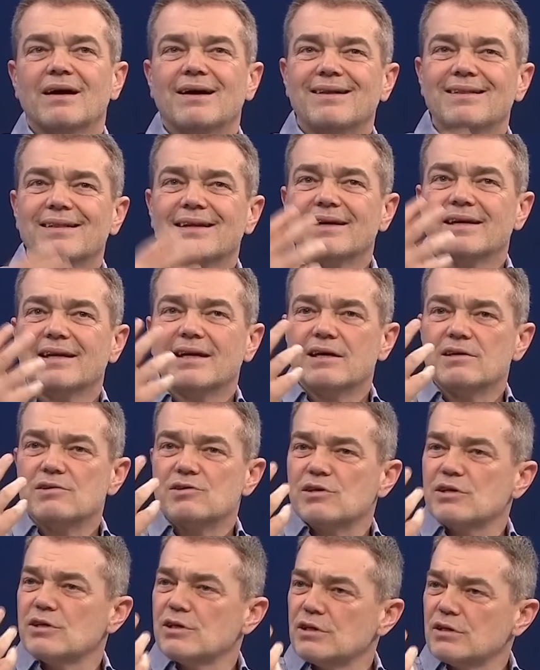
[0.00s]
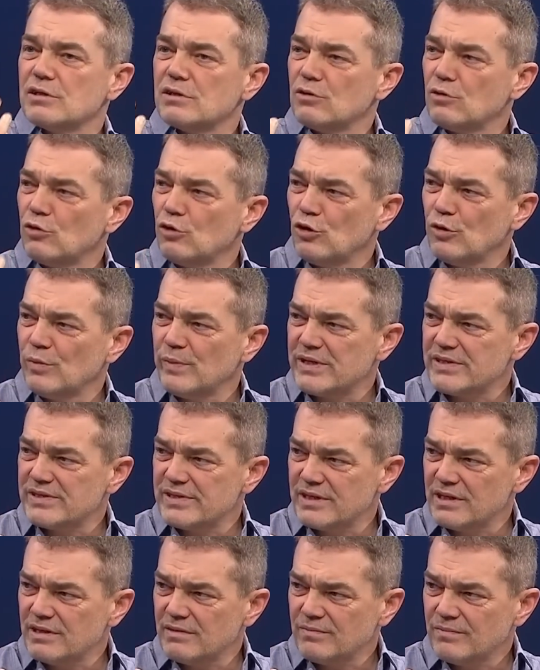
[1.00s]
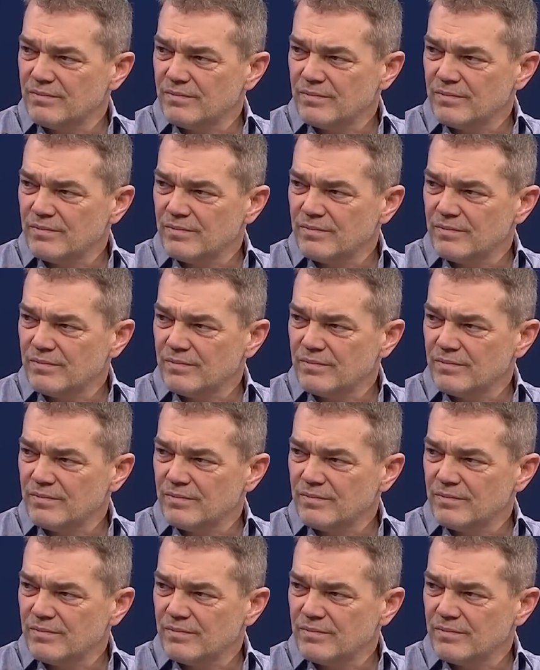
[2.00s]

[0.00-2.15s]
Allah inancının olması